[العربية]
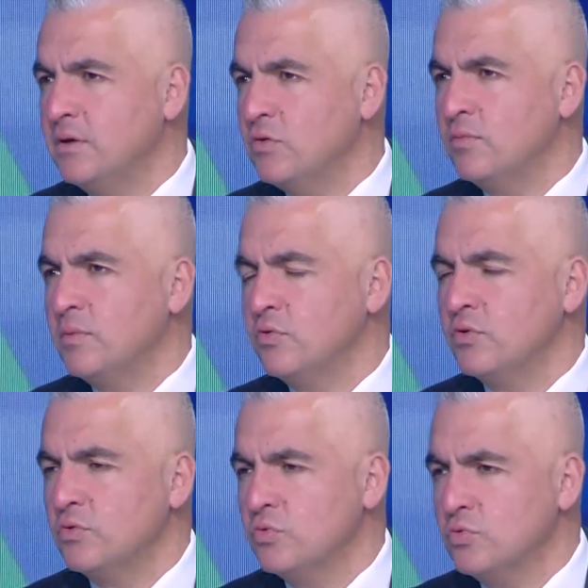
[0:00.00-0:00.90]
هم
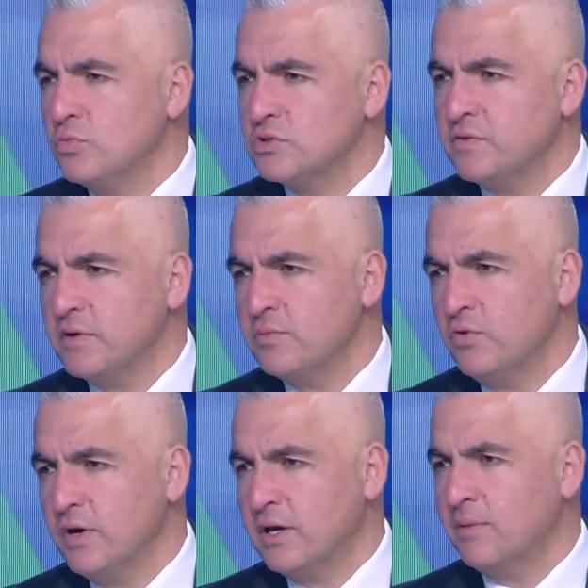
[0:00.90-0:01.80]
ممكن تكون مواصفات
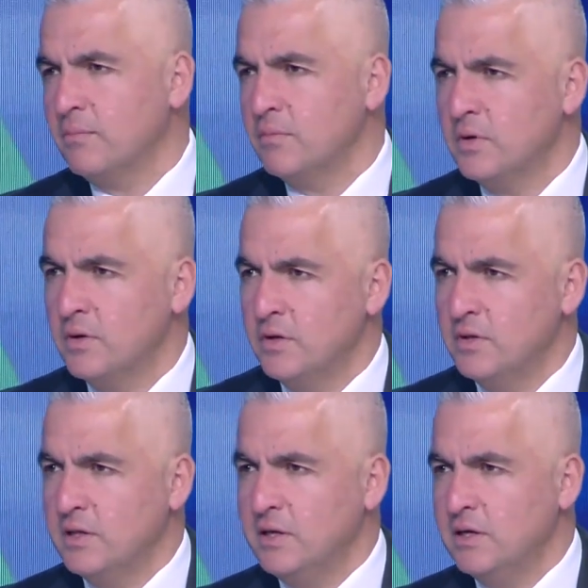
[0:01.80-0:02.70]
مهاجم
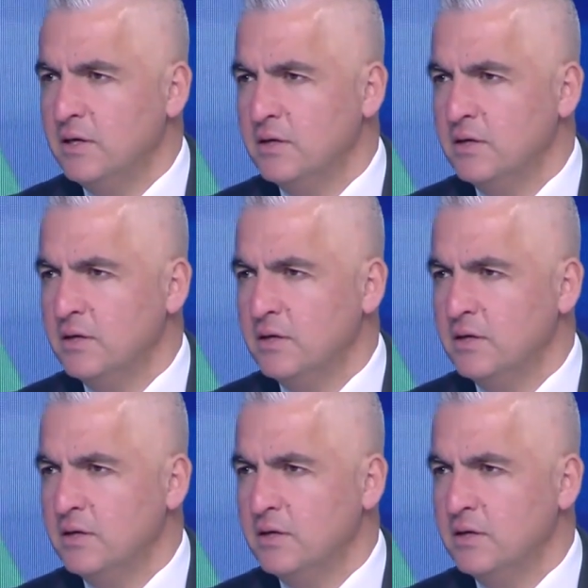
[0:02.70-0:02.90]
للنادي الاهلي